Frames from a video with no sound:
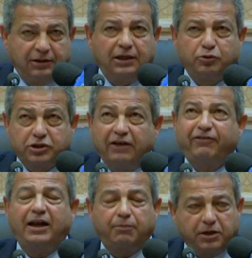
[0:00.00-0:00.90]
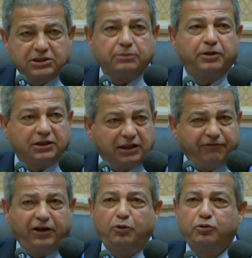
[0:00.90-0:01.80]
لانه شايف علم مصر
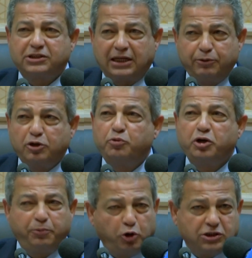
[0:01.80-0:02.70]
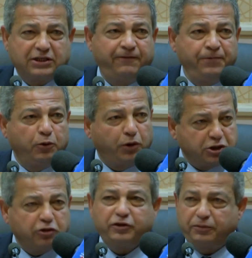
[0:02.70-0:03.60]
بيرتفع والسلام الجمهوري بيعزى
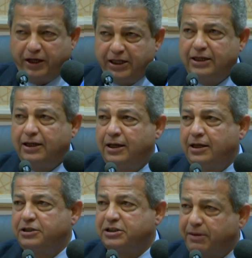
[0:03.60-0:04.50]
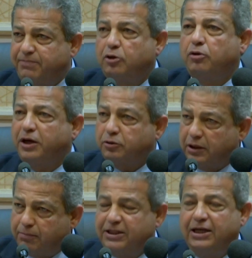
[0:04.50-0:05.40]
وانا شفت بعيني شبابنا وهو بياخد
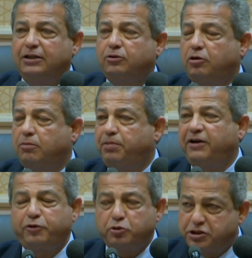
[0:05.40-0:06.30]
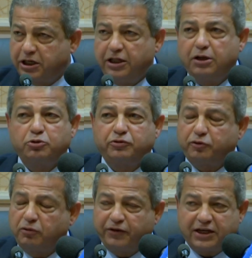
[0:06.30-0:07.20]
الميداليات الاولمبيه في ريو دي جانيرو
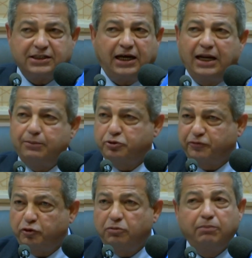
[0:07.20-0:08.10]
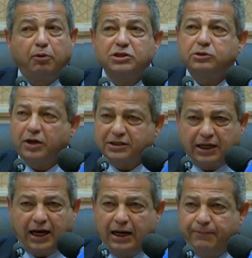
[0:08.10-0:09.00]
وشفتهم في كاس العالم وشفتهم لما وصلوا كاس
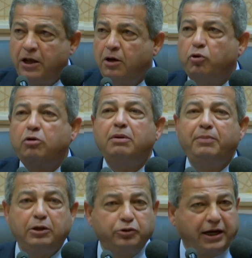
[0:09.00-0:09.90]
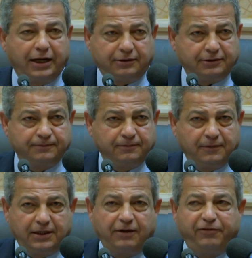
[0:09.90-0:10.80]
العالم وهم مليونيرات
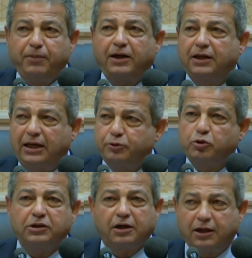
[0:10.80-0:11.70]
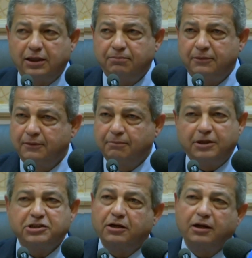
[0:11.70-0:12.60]
يعني في بعض لعيبه كره القدم ما
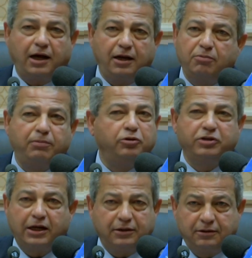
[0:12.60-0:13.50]
شاء الله عليهم مليونيرات